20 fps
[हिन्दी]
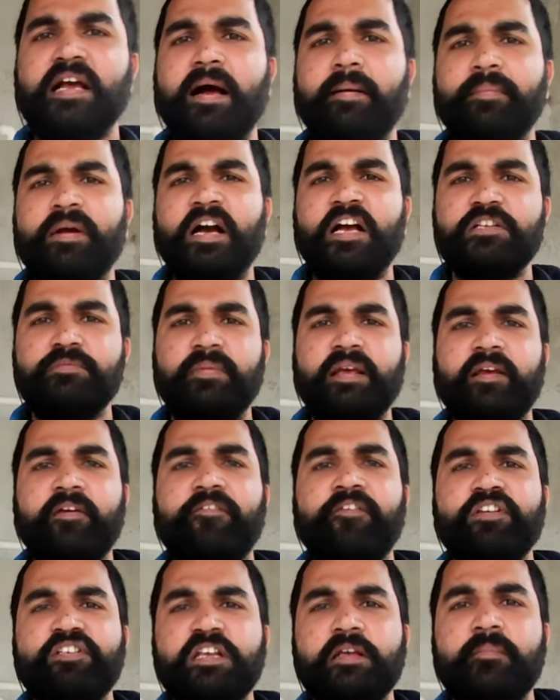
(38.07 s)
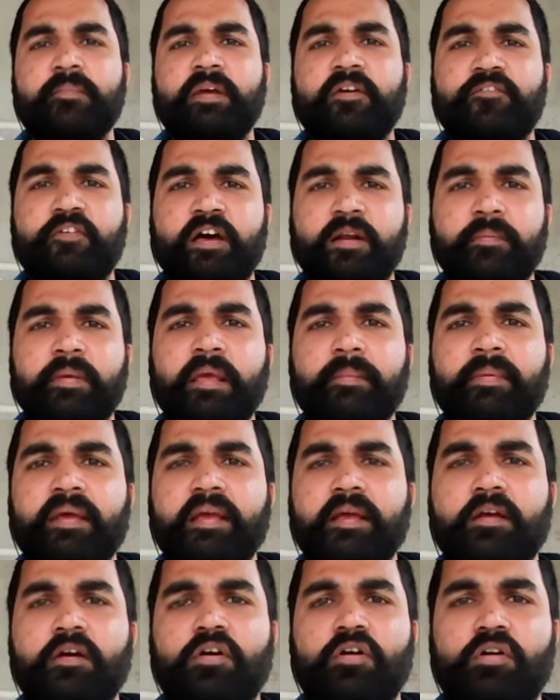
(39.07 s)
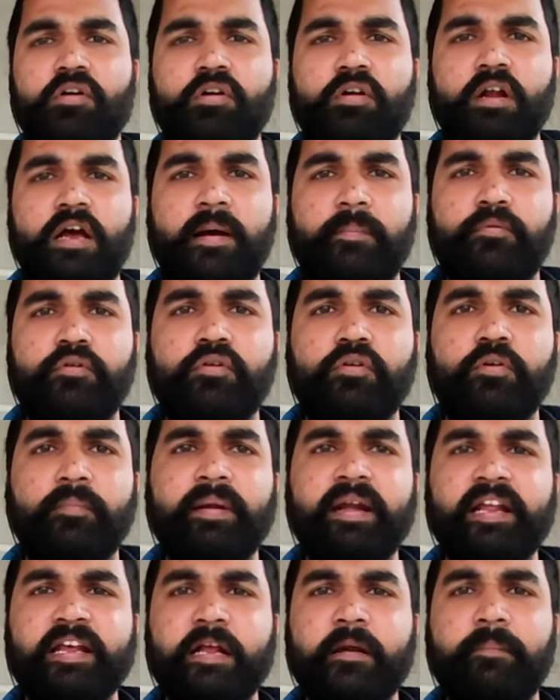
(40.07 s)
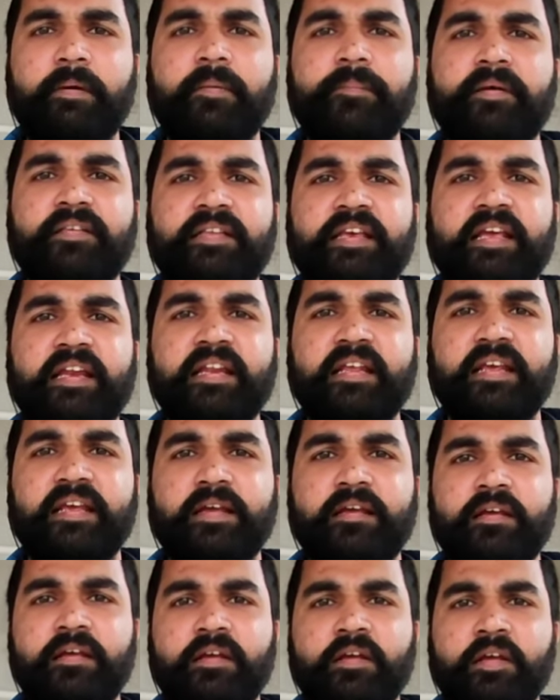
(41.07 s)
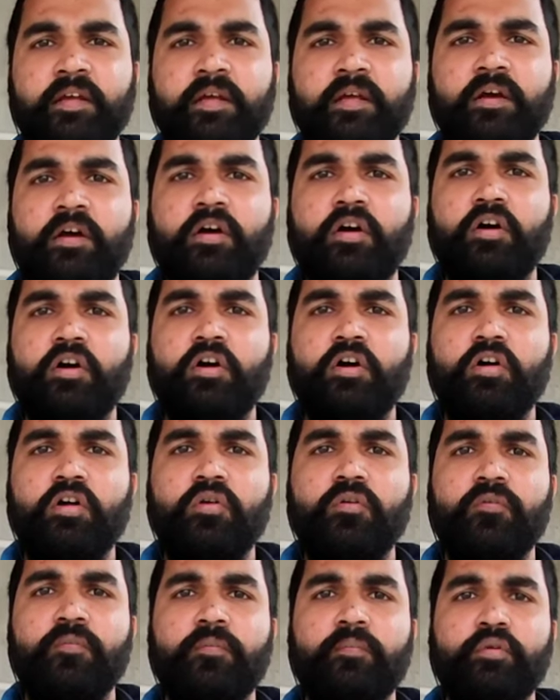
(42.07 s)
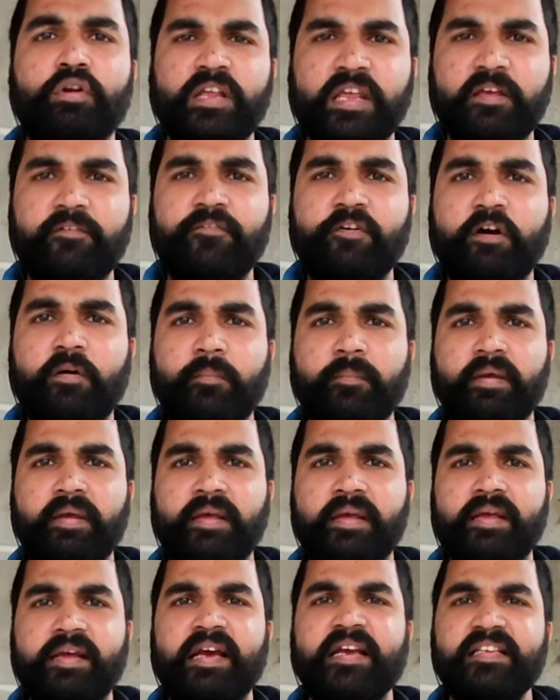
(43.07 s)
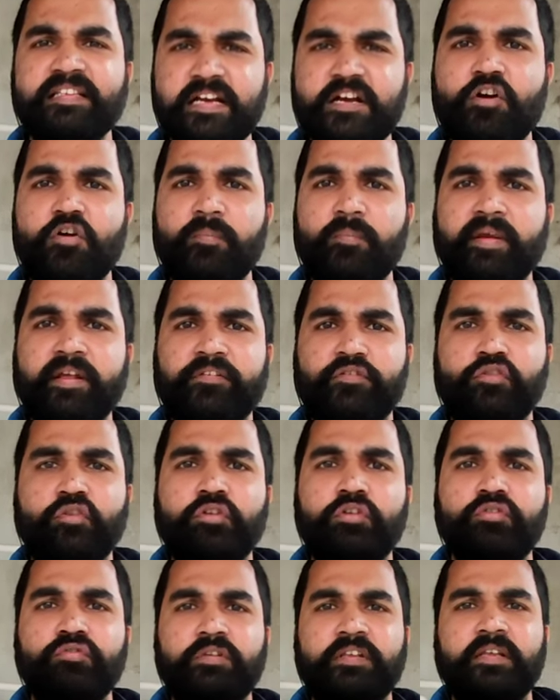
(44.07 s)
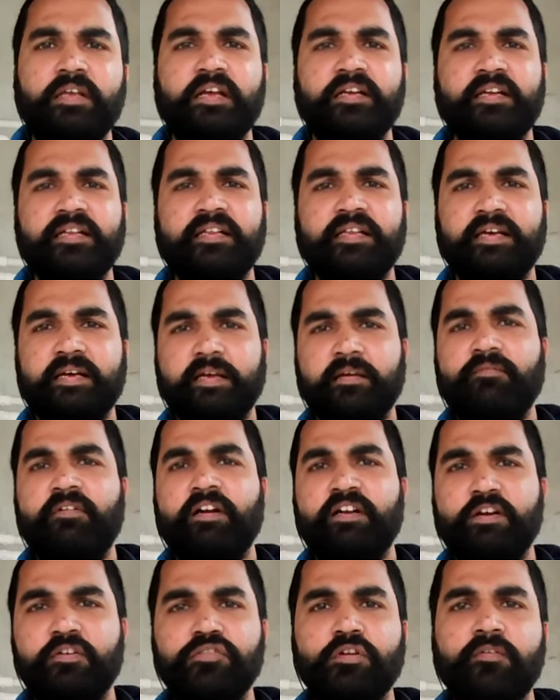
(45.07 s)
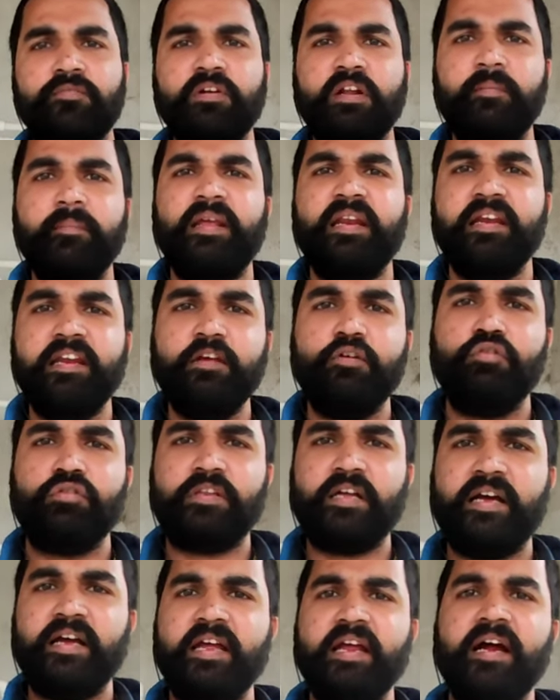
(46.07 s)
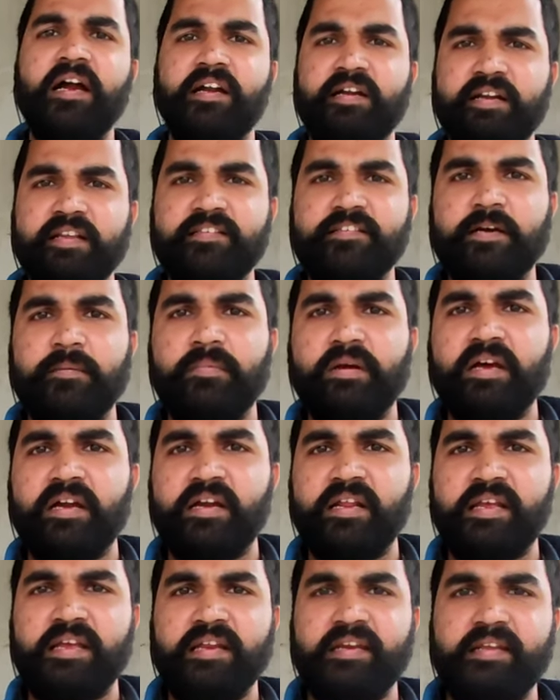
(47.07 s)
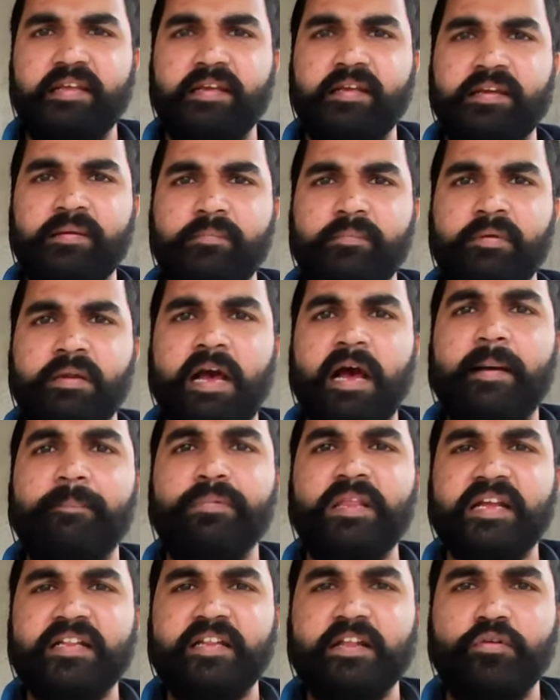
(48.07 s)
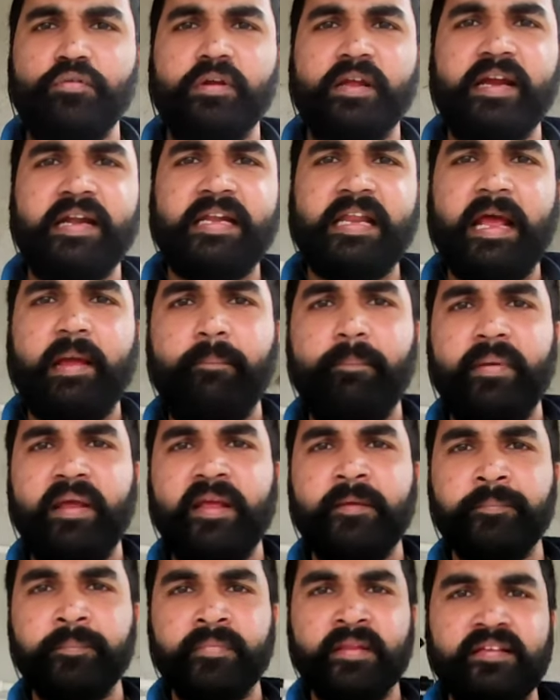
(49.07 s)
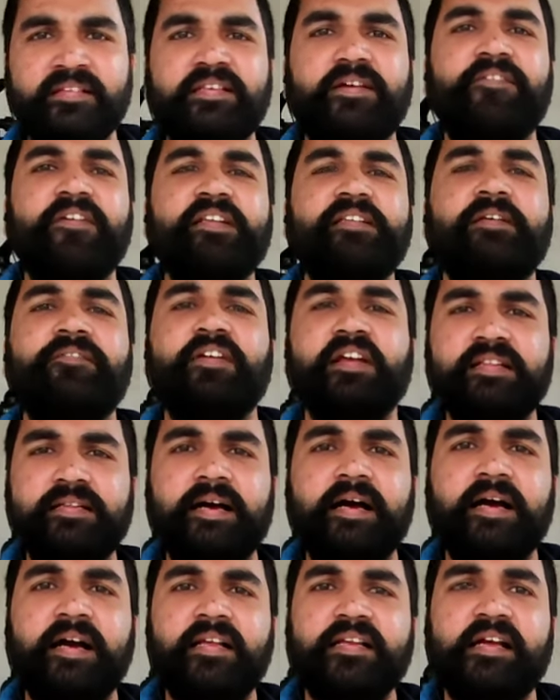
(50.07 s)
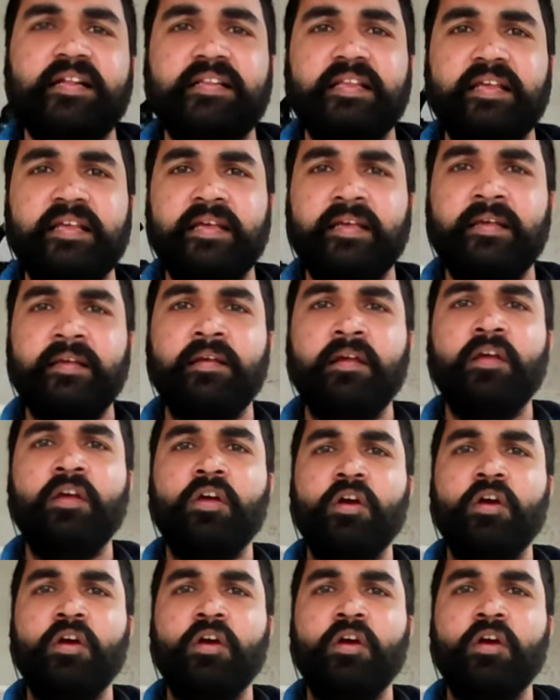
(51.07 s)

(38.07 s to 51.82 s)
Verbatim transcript: काज में फिशिंग में फार्मिंग में और आपको मेडिकल पर्पज़ के लिए और मुर्गी फार्म में कई जगहों पे इसको यूज किया जाता है वाटर सॉफ्टनर मेनली होता है हार्डनेस कम करने के लिए आप देखते होंगे टैप में सफेद सफेद दाग आ जाते हैं